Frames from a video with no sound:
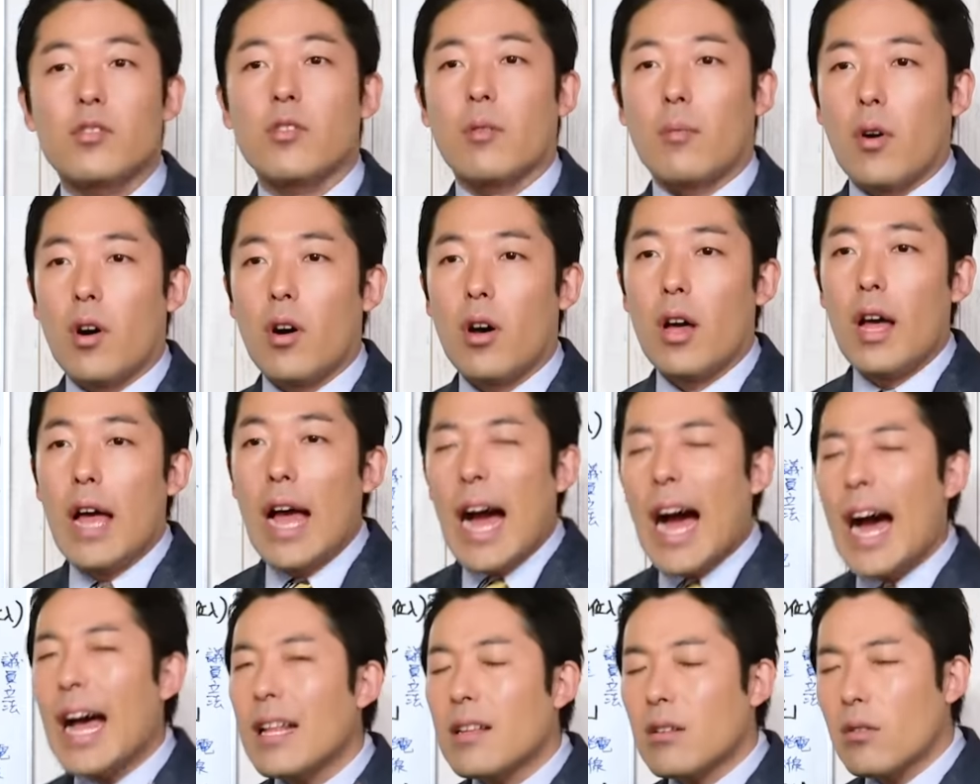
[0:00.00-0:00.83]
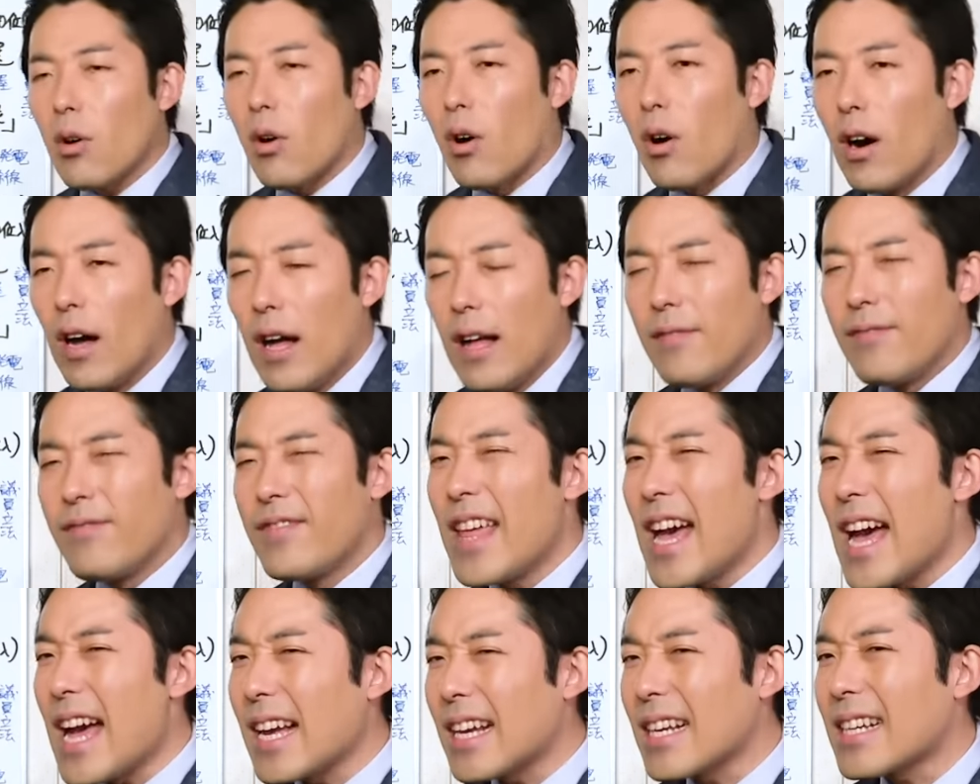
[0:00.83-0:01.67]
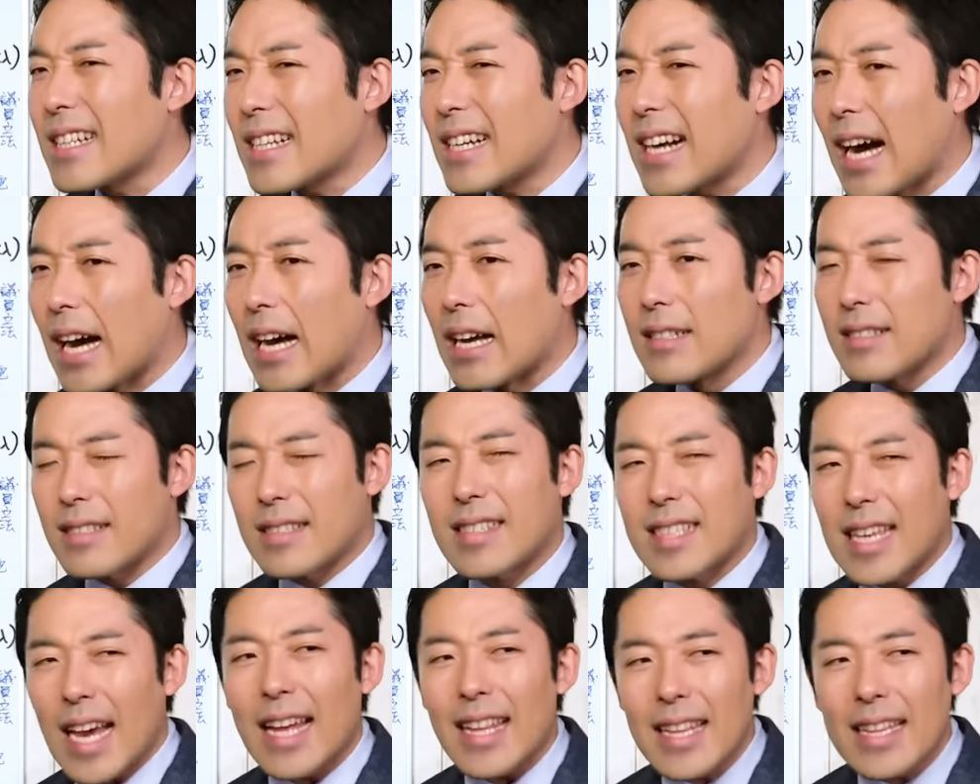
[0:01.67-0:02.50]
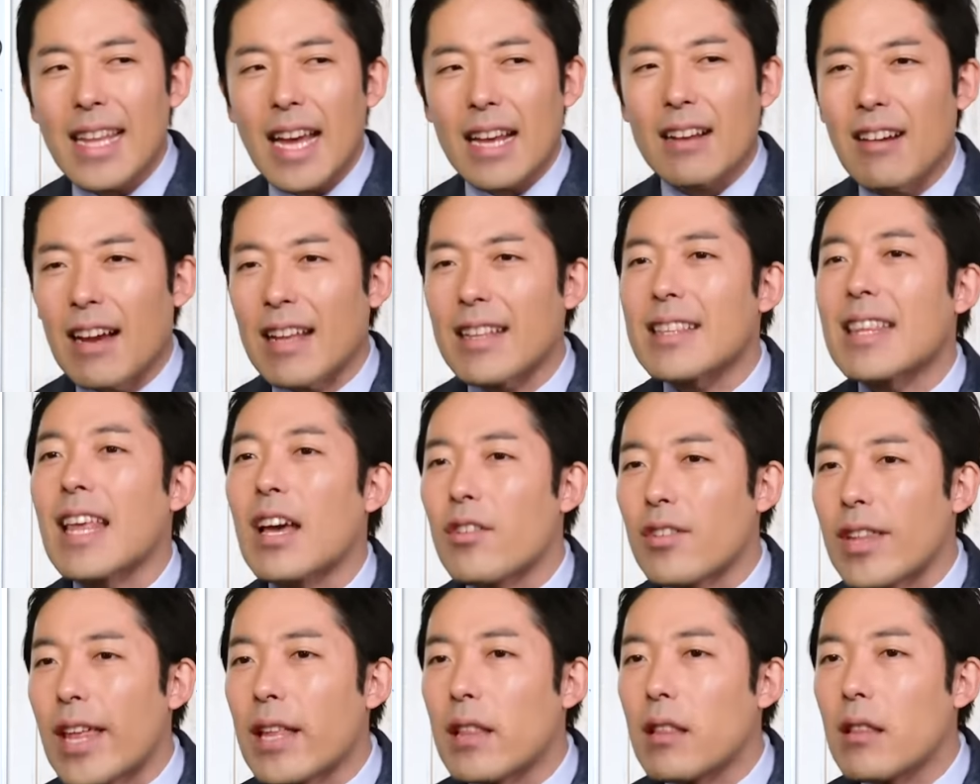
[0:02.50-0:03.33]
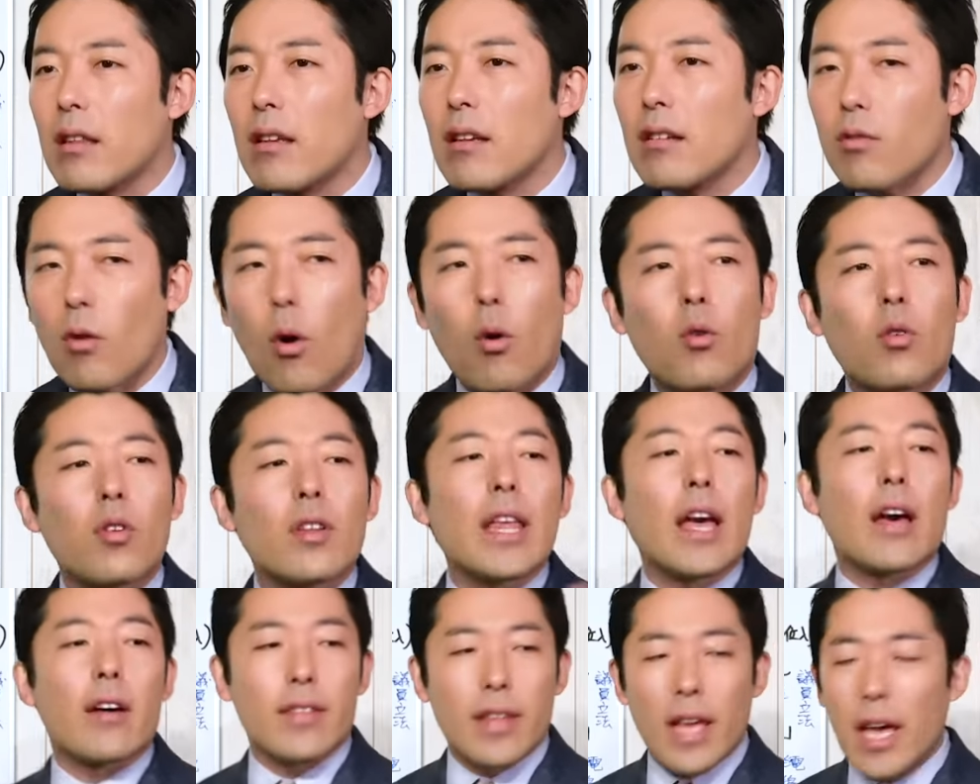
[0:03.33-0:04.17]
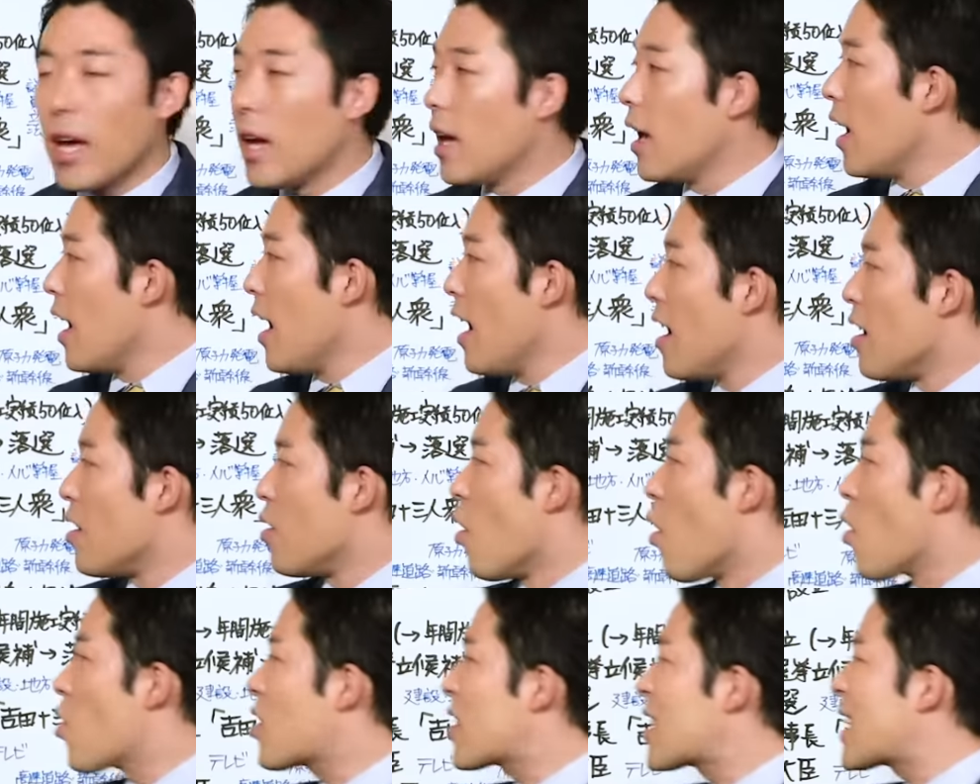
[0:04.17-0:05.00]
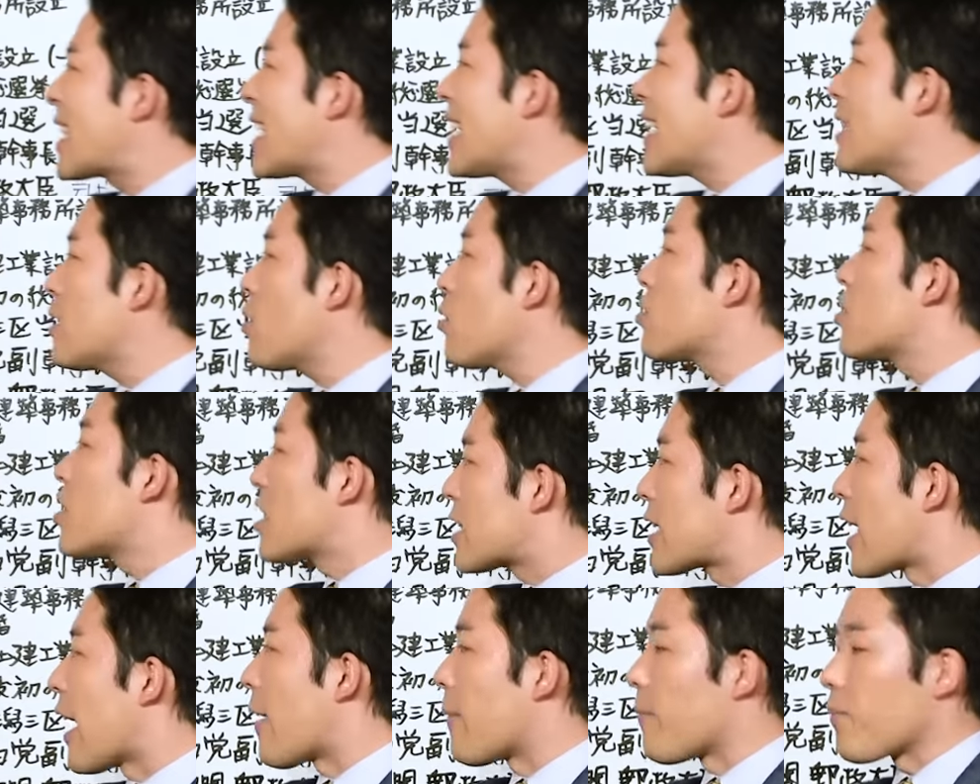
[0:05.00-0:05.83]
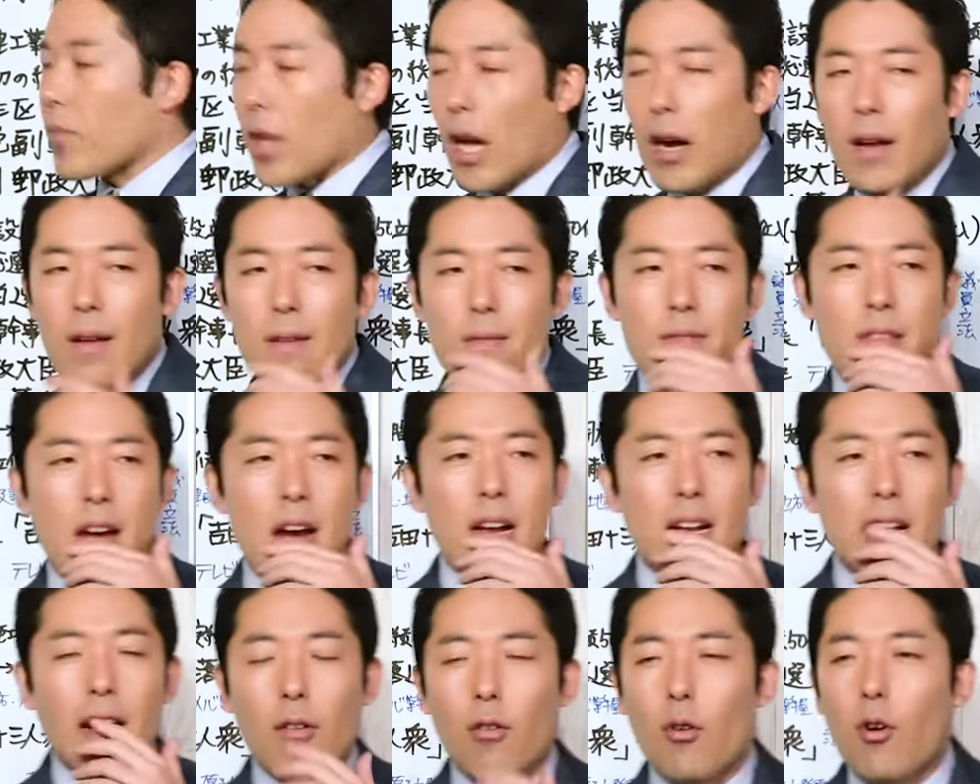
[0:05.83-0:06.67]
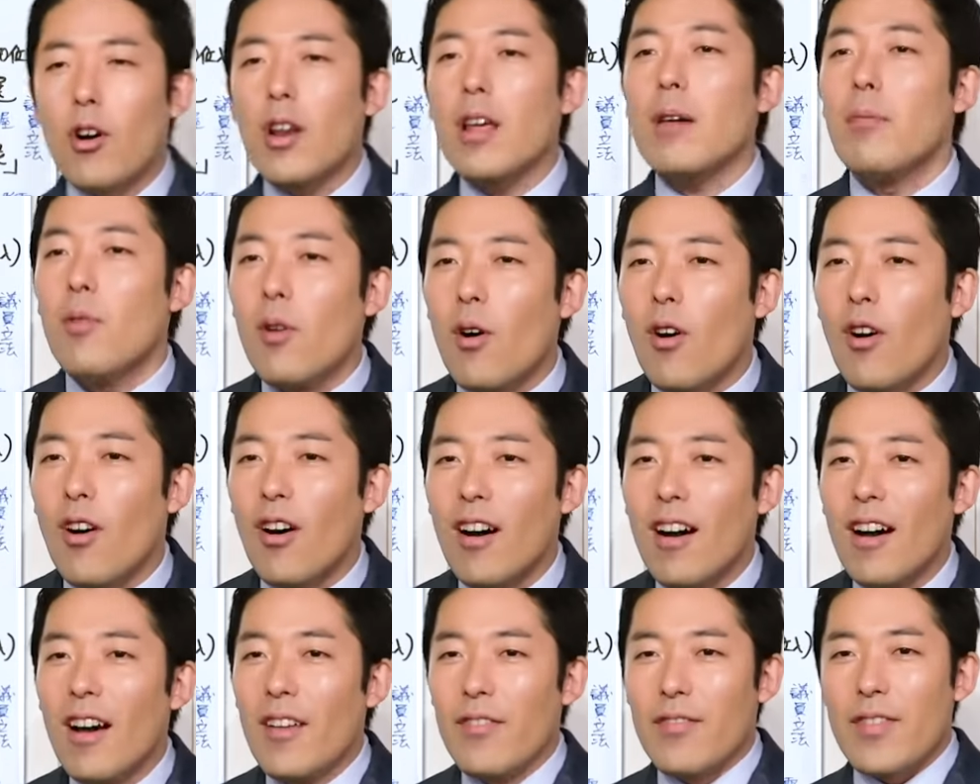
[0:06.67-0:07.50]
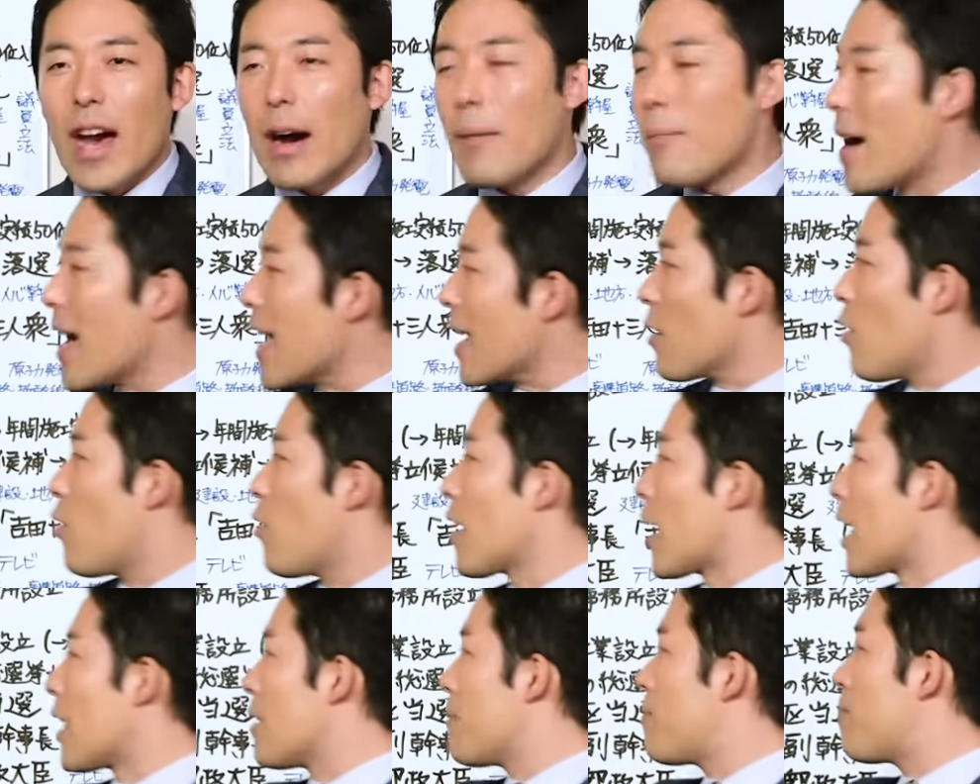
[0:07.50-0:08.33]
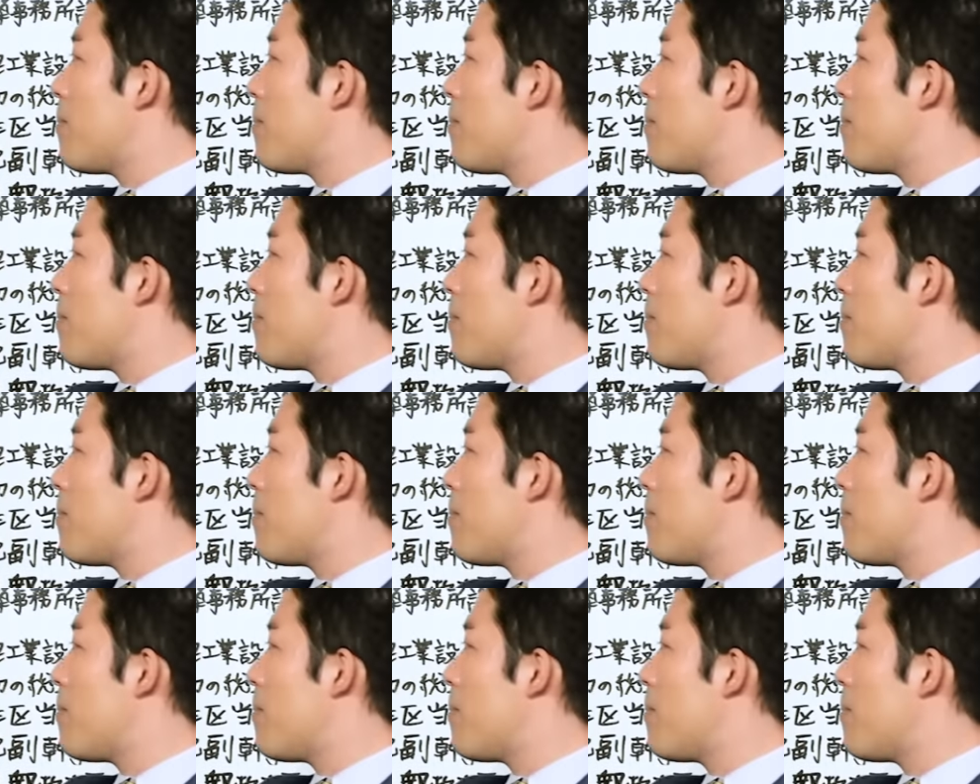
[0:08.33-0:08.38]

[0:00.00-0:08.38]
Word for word: ると思う。あと、なんかスキャンダルあったよね。ここだよね。ロッキード事件。あ、なんかこれも、名前がほら、